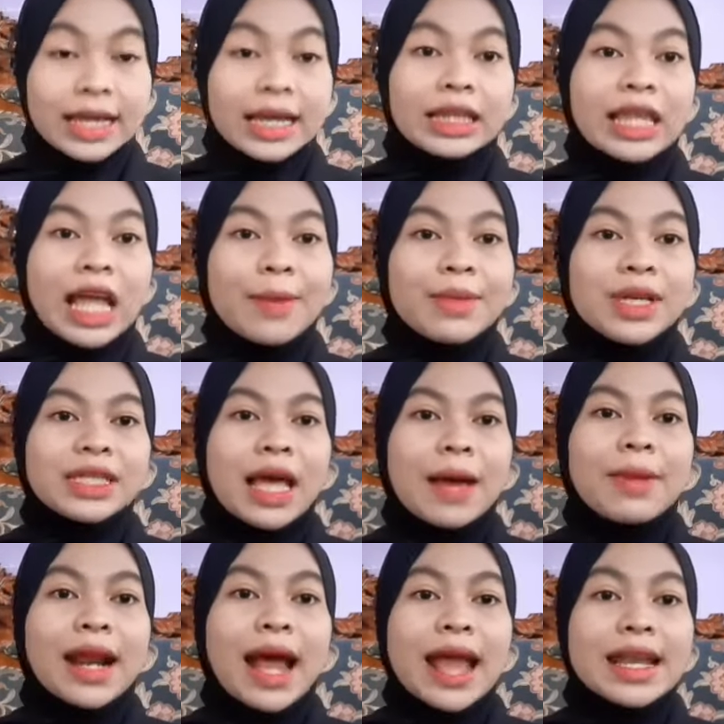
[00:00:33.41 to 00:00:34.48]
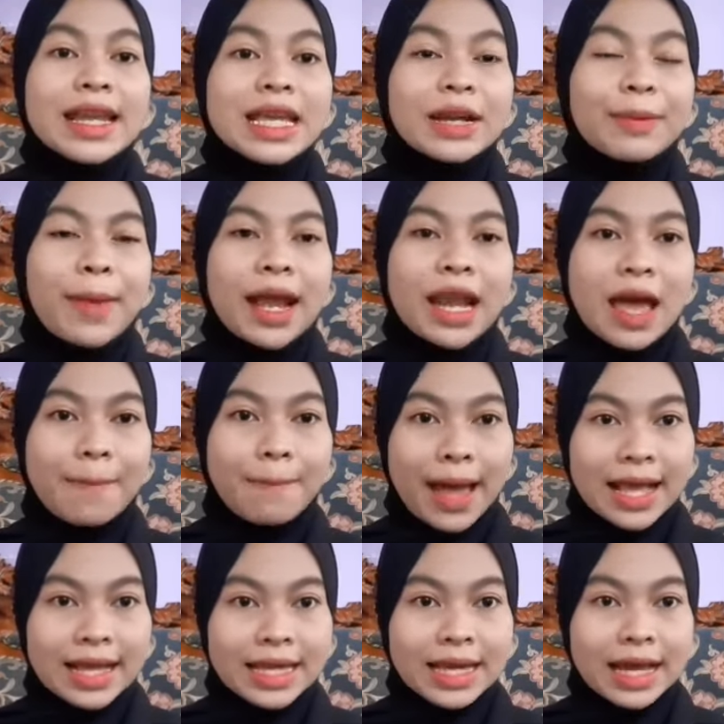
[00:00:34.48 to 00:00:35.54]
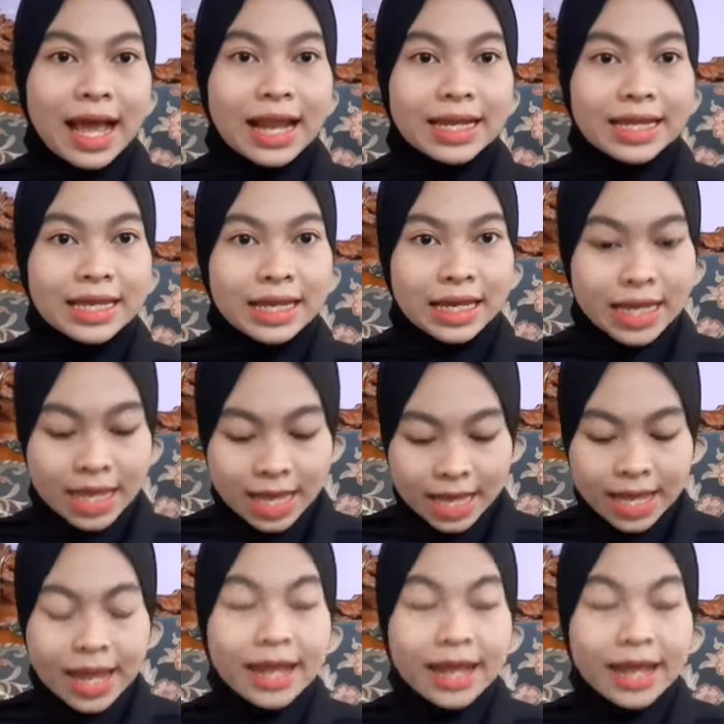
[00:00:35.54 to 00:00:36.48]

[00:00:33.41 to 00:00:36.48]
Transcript: kita bisa berhadir pada pagi kali ini